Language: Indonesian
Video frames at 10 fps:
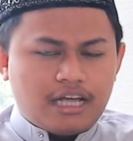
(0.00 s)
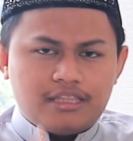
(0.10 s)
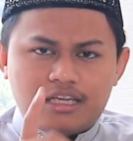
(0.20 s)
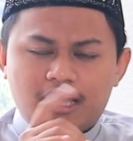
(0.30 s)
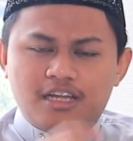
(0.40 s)

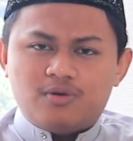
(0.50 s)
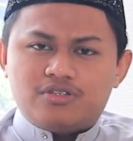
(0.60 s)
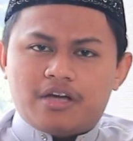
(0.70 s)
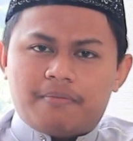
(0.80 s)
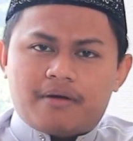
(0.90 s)
ketika
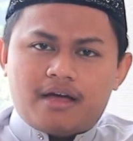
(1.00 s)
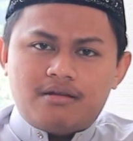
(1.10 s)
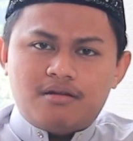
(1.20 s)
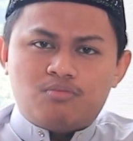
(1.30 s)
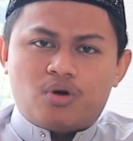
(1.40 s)

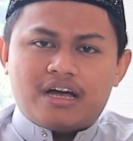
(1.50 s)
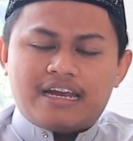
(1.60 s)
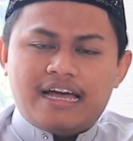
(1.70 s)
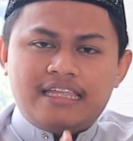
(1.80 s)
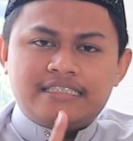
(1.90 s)
diucapkan
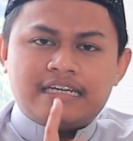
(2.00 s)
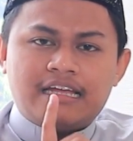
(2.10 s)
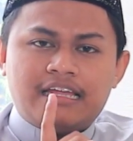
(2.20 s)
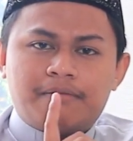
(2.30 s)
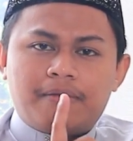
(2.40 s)
bukan hanya
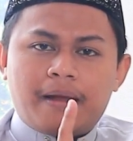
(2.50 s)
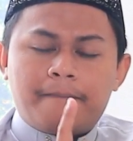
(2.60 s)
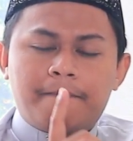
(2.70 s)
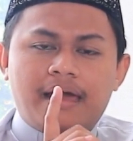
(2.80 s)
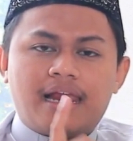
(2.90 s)
sekedar
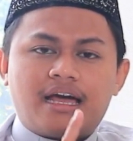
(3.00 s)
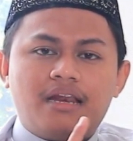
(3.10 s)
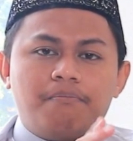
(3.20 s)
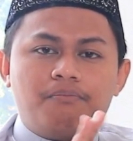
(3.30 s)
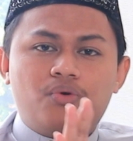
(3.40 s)
menempelkan